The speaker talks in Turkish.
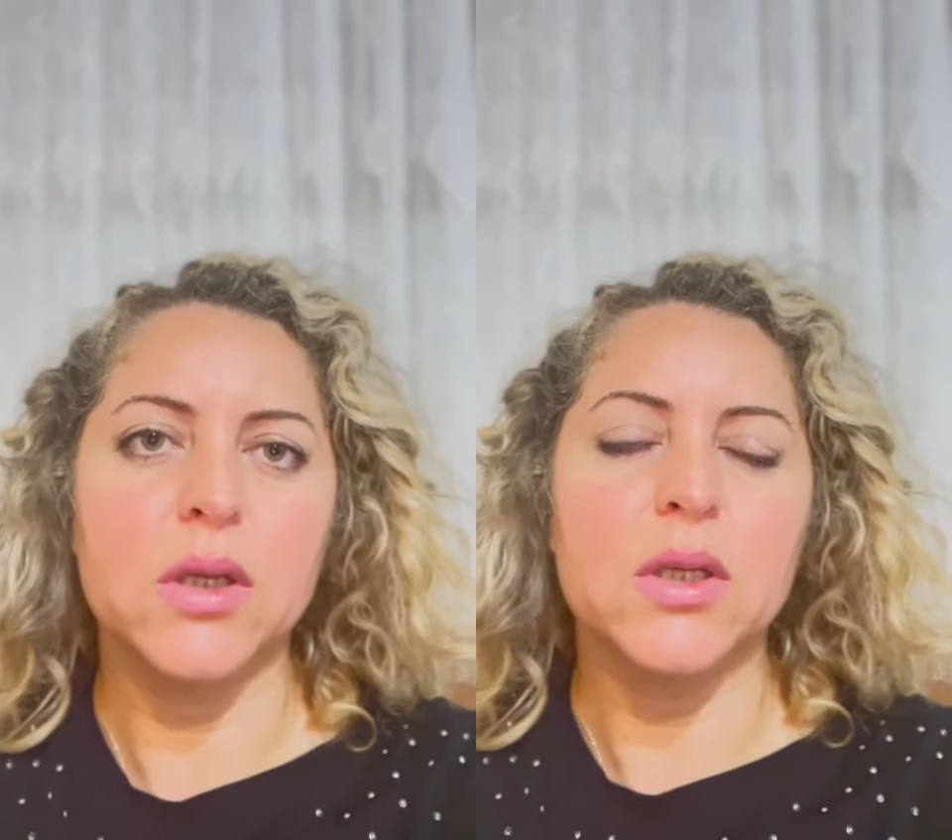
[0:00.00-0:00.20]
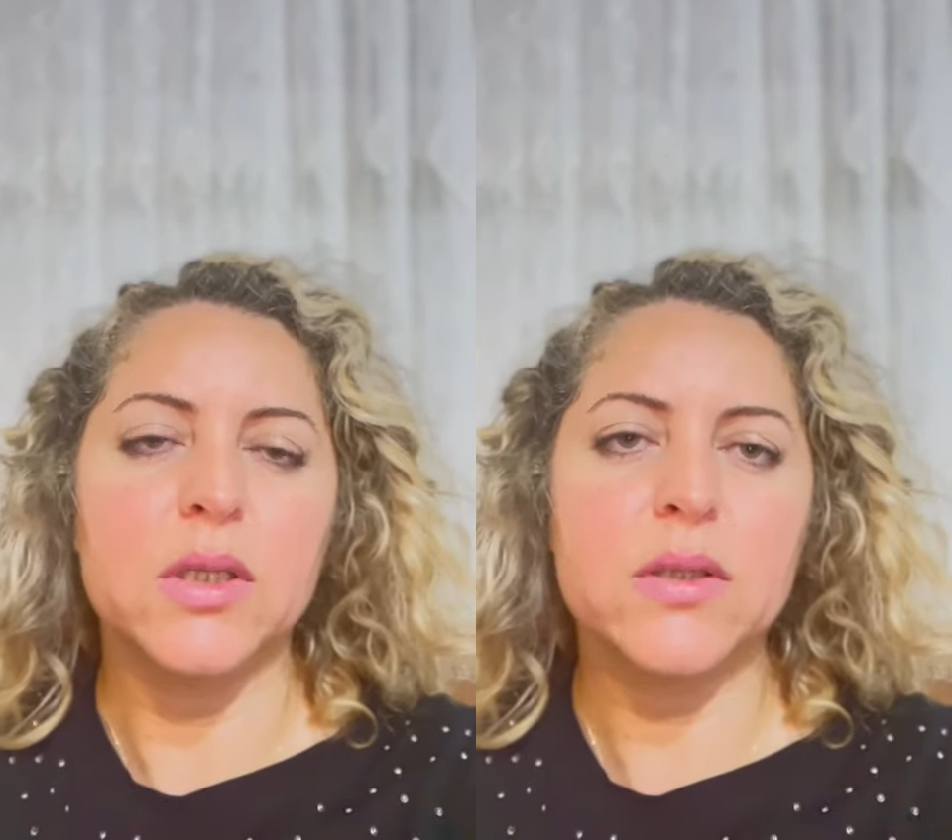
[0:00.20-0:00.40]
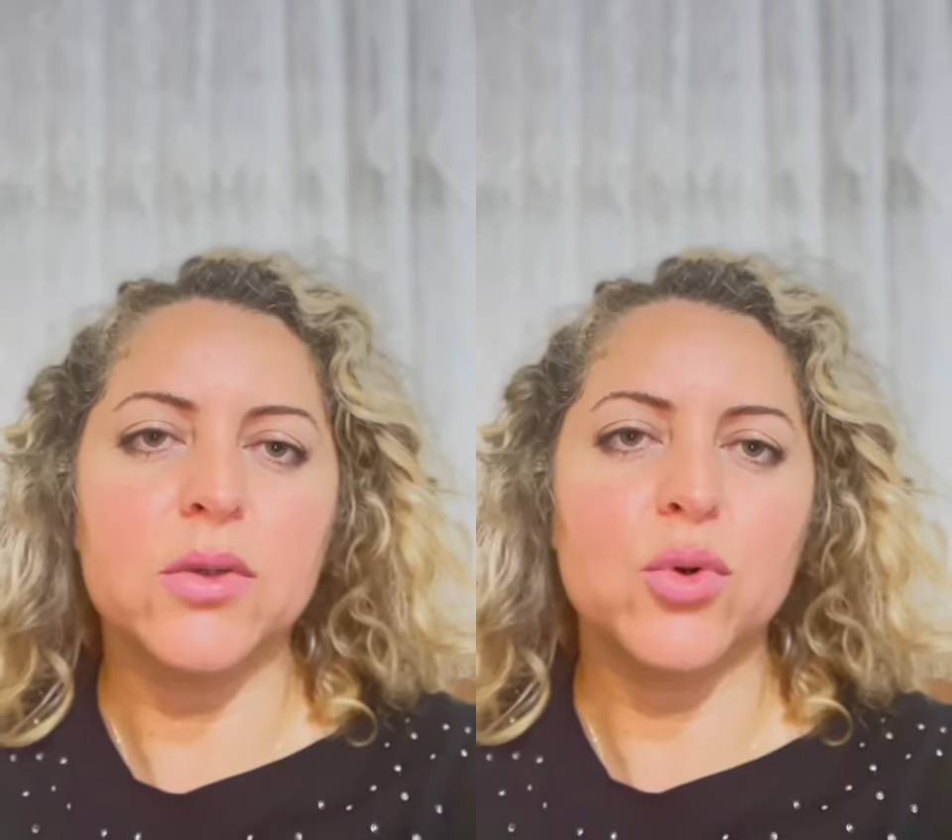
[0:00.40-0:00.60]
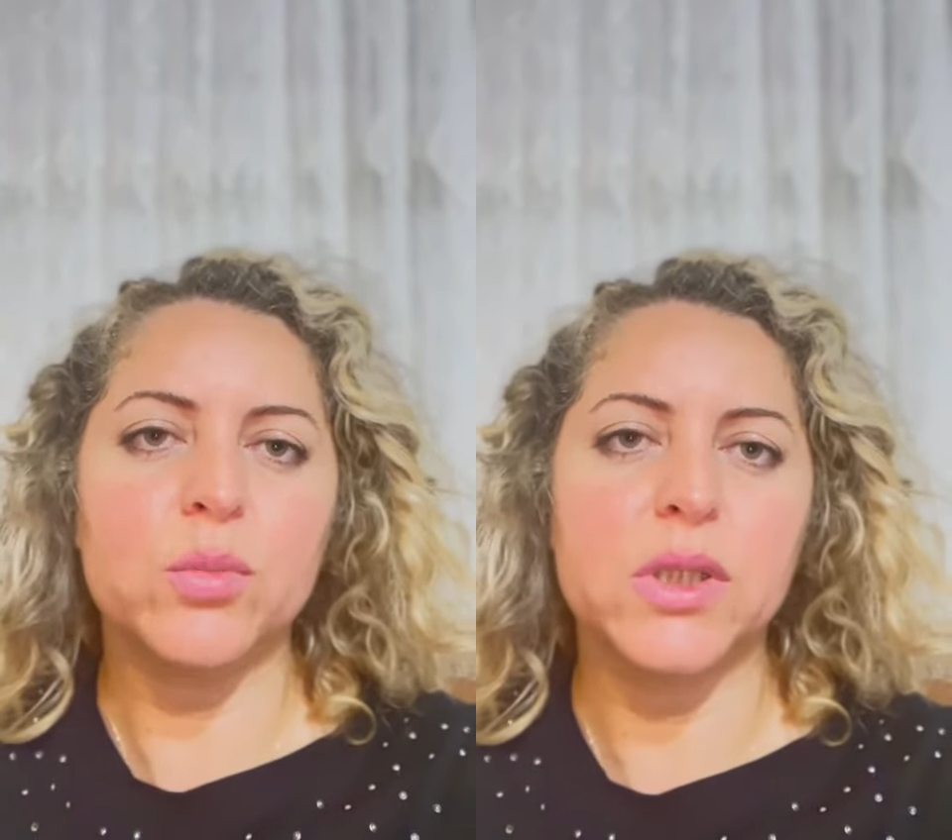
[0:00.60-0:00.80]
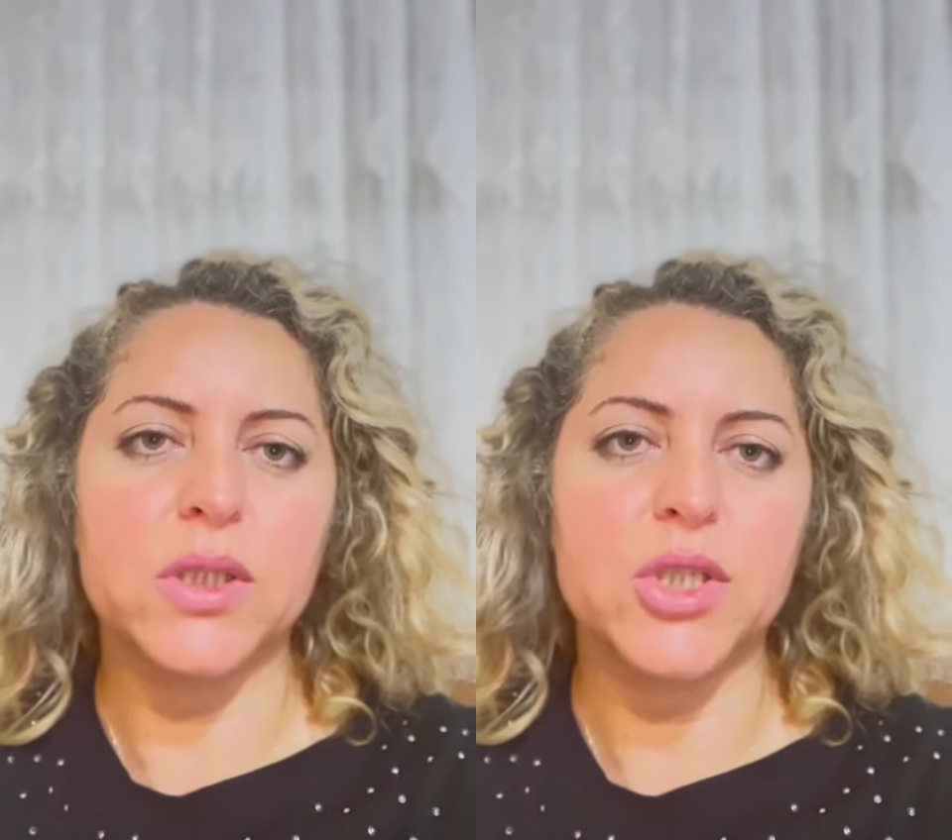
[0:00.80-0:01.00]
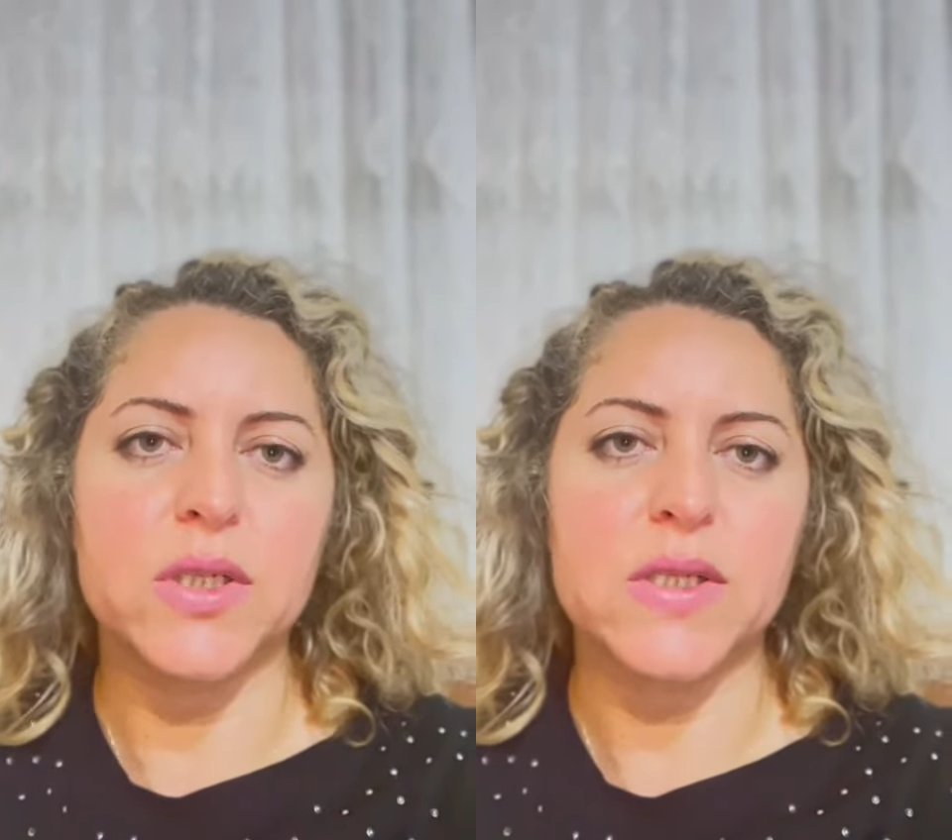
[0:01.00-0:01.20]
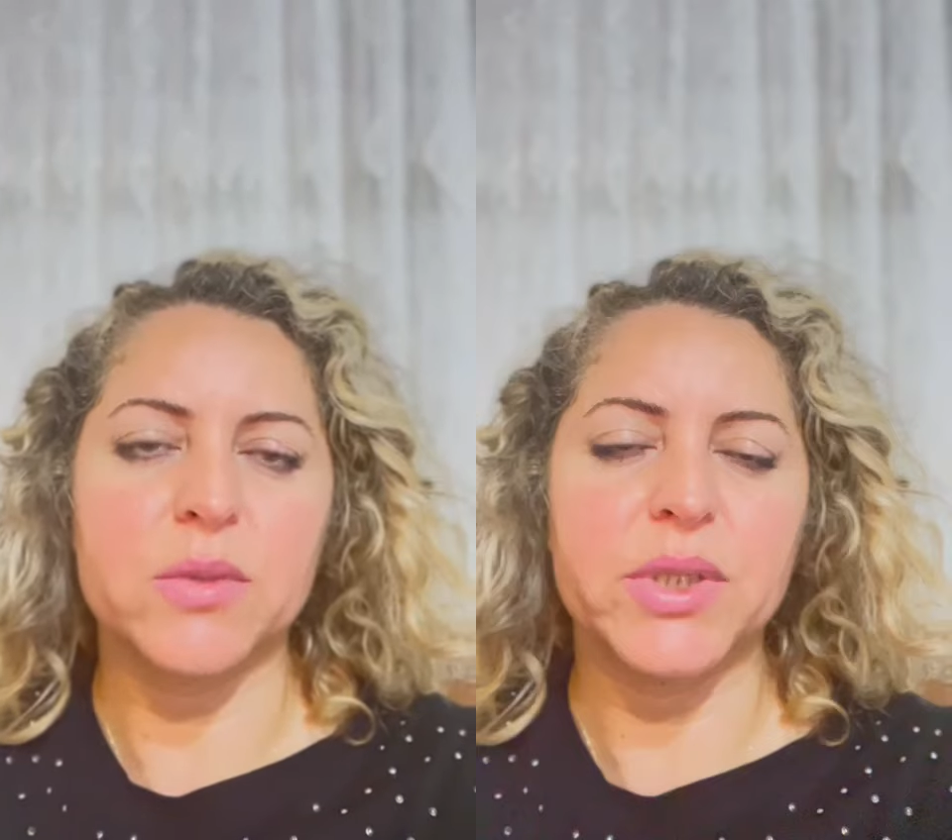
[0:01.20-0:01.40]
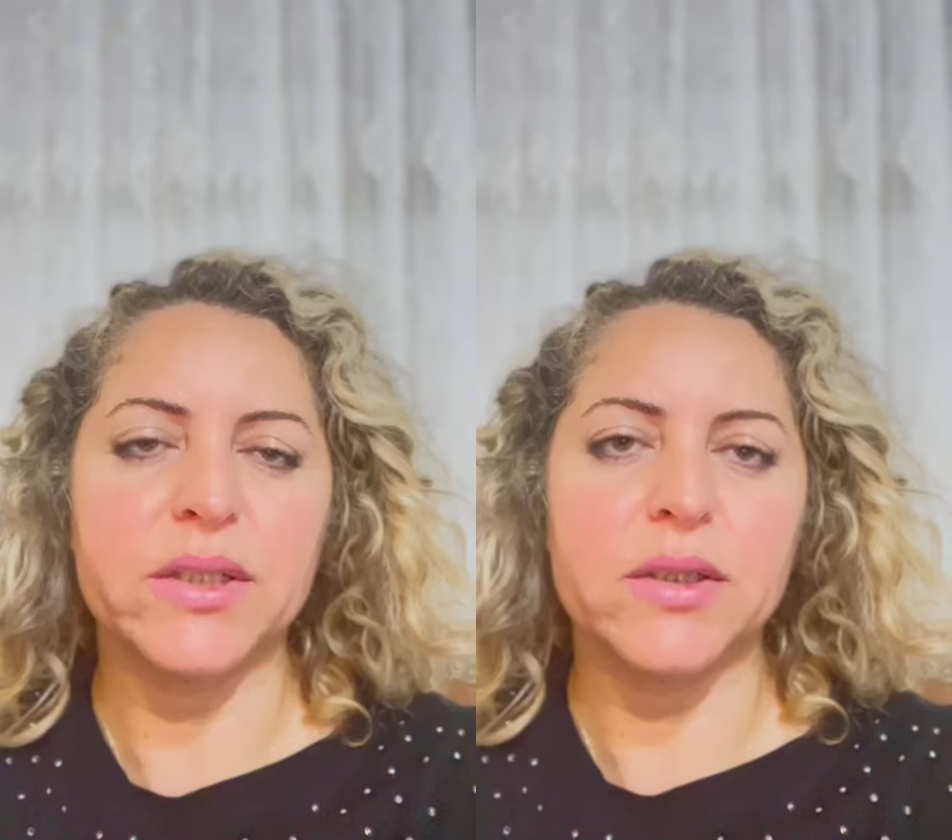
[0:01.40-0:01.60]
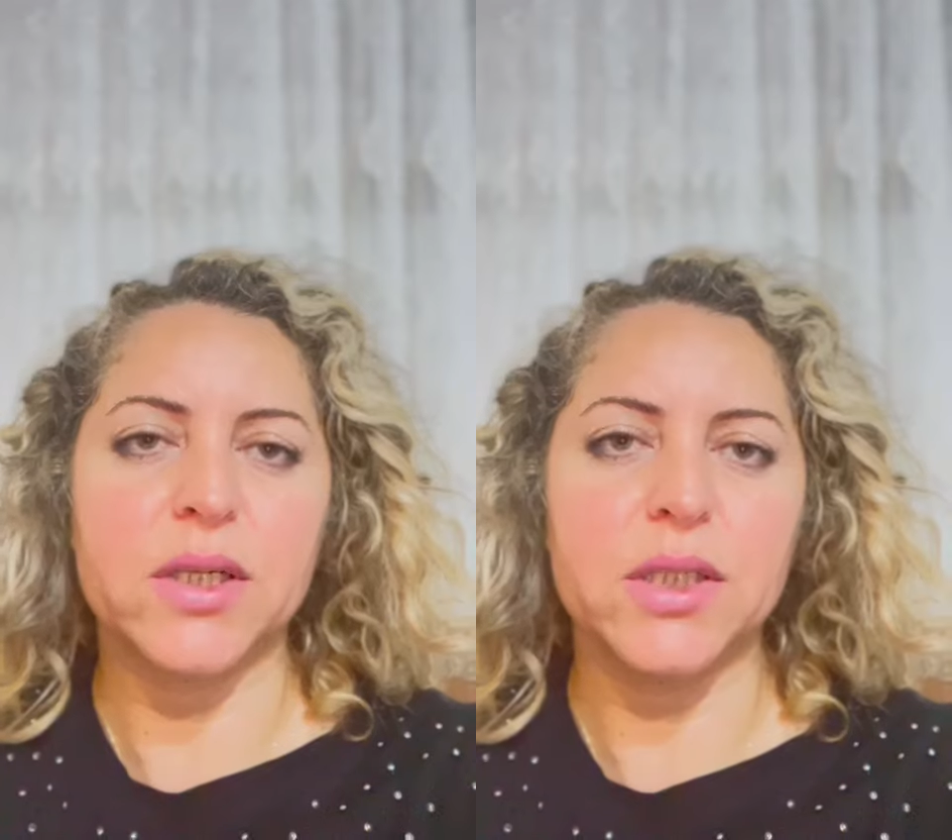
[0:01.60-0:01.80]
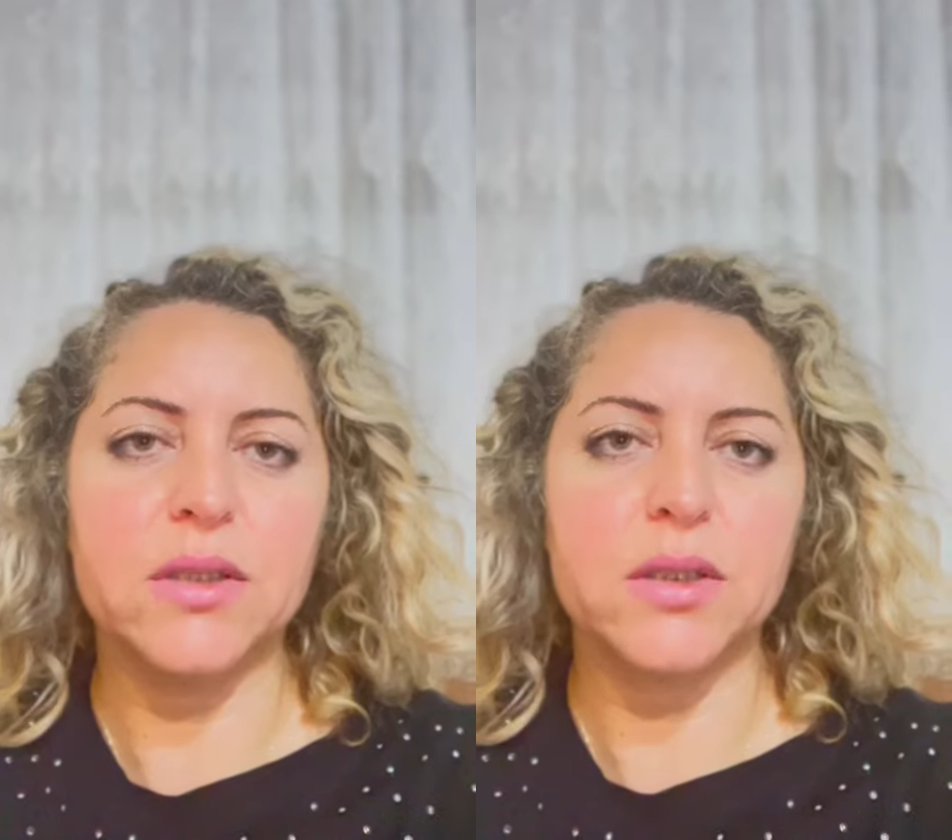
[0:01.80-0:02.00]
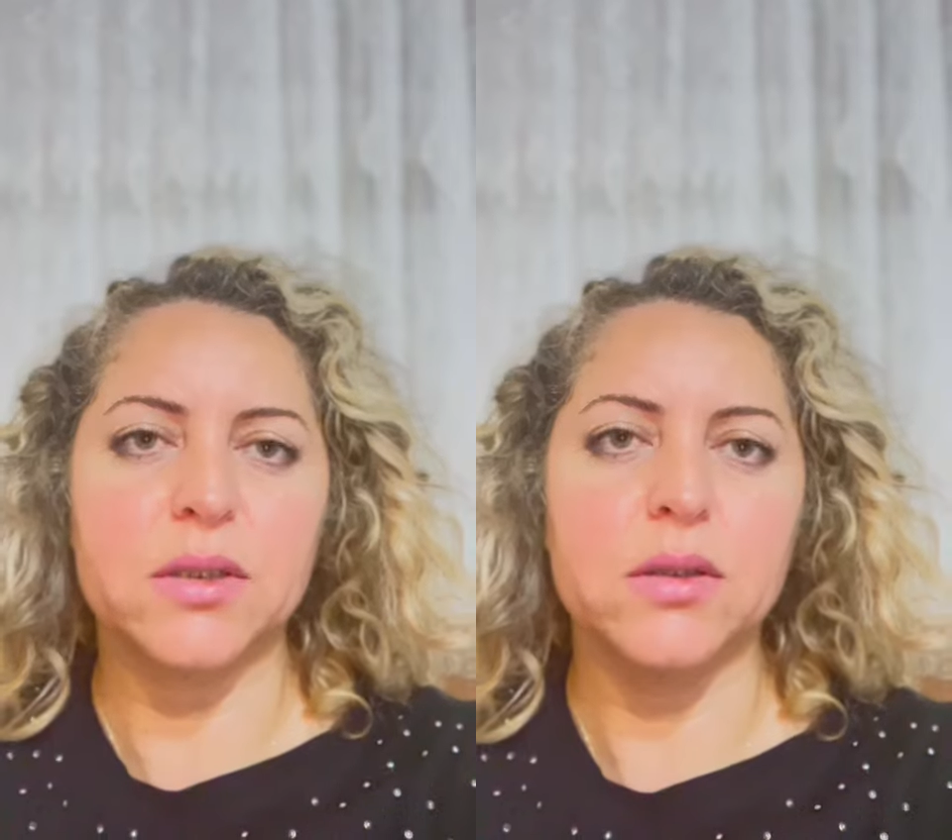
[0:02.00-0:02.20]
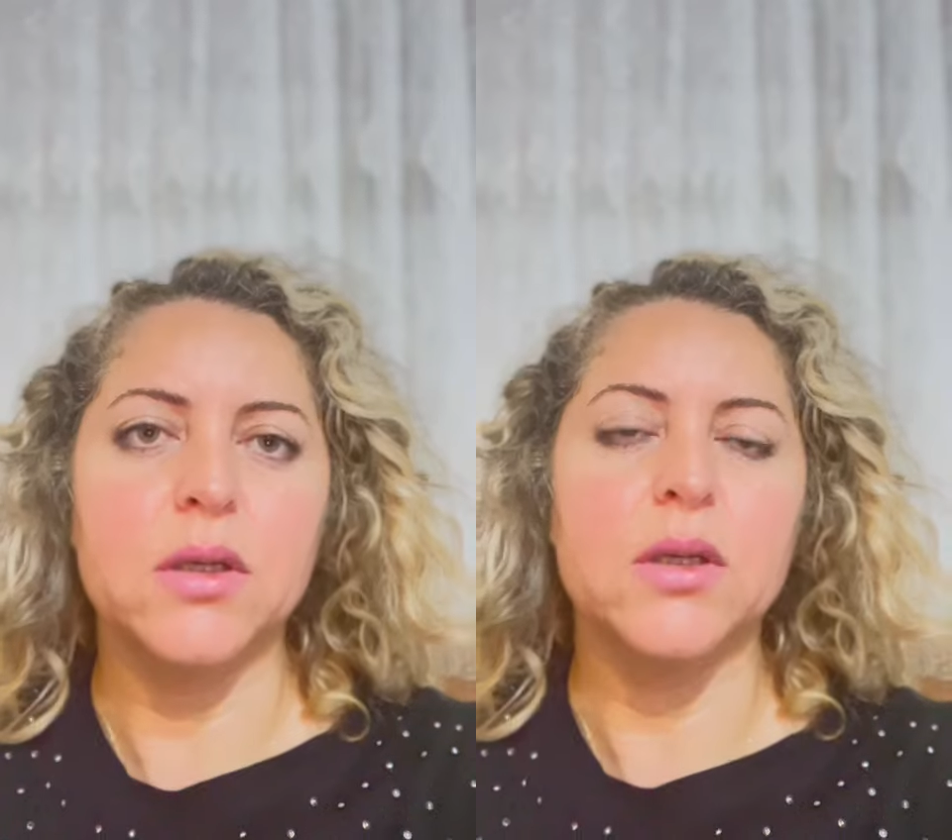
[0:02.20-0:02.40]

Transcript: idrar torbaları içerisinde biriktirilen idrarın